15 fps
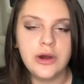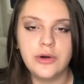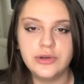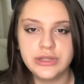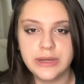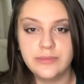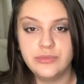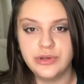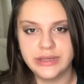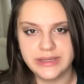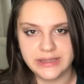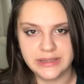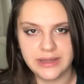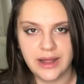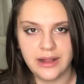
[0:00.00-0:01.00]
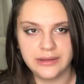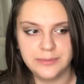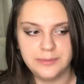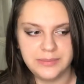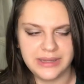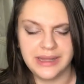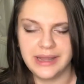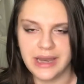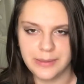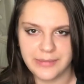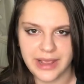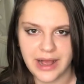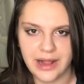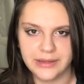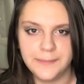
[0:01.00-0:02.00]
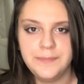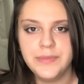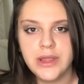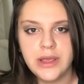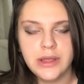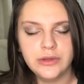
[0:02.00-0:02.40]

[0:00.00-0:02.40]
O yüzden bu ikisini aldım. Bir de denemeye aldım.